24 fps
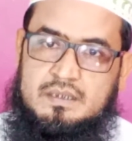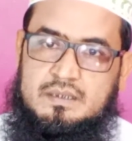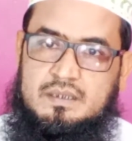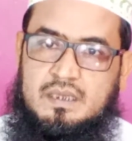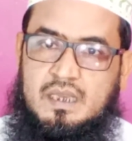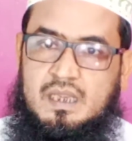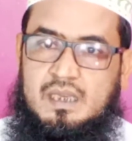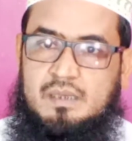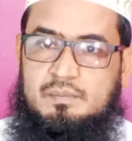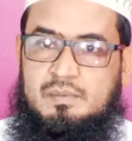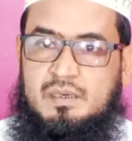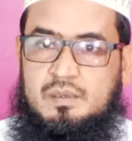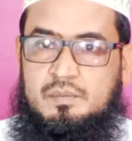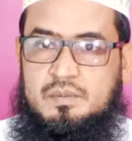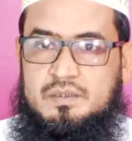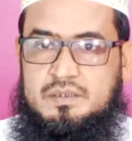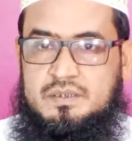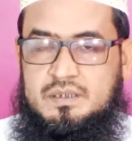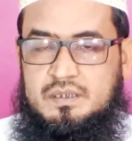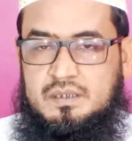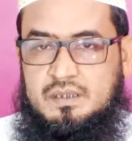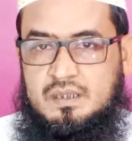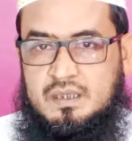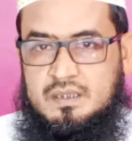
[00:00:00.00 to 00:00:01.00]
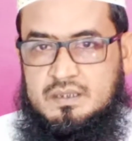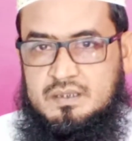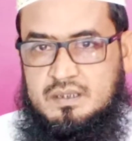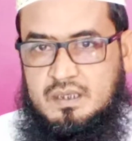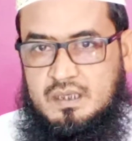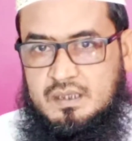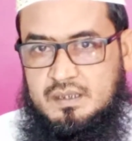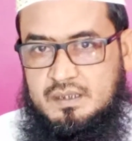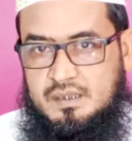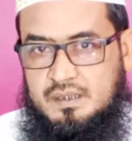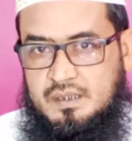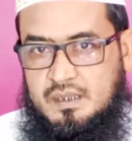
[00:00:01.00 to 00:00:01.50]
सालबा वसीता
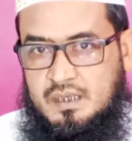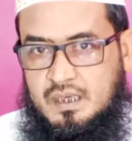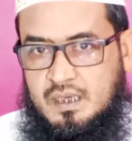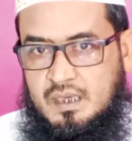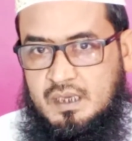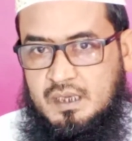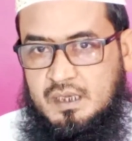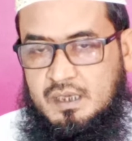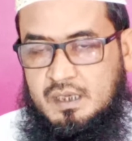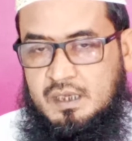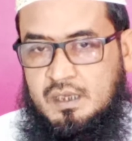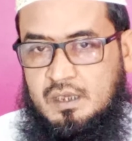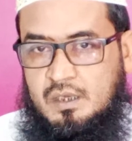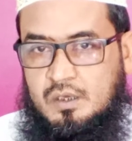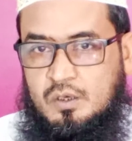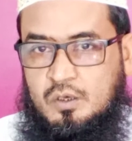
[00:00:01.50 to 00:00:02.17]
सादिक आए